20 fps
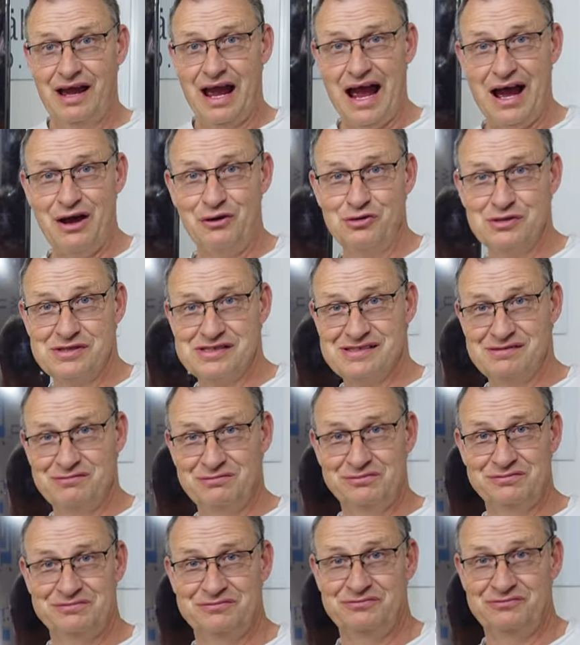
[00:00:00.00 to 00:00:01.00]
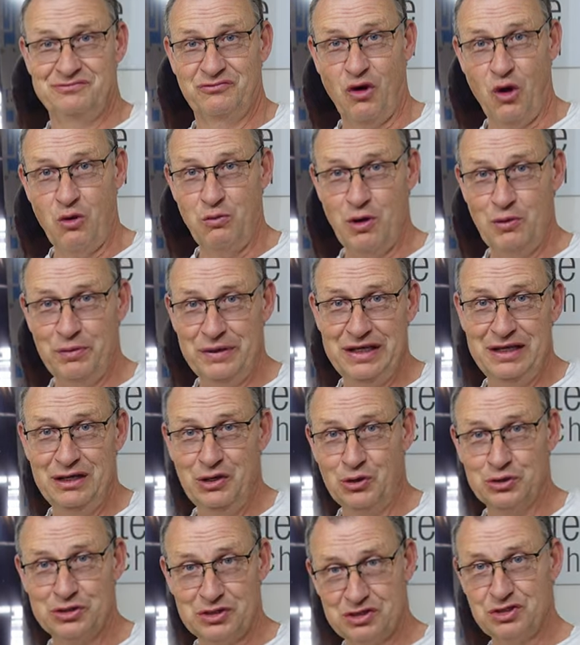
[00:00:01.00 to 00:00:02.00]
außen Wohnmobil
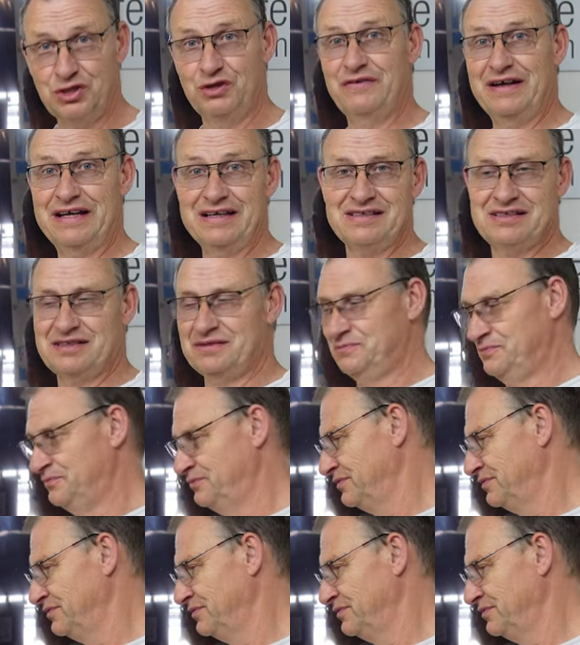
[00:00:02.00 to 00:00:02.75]
oder sowas.